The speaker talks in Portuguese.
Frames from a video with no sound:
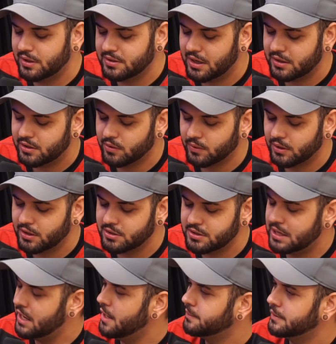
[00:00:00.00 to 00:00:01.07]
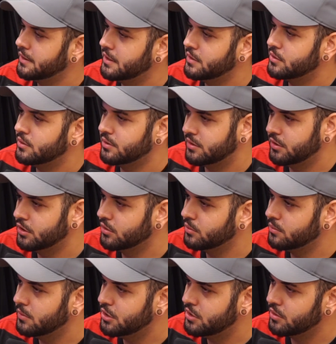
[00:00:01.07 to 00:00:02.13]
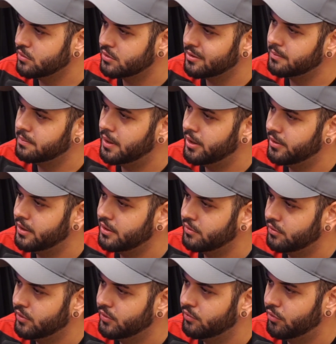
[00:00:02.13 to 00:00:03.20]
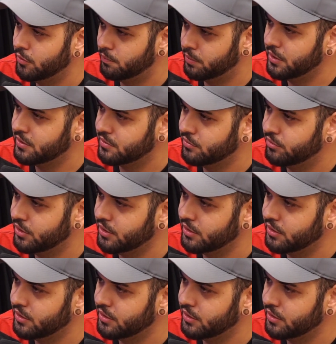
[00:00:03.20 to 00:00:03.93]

era tão grande na época que eles conseguiram mexer com São Paulo, né? Foi por isso, não foi?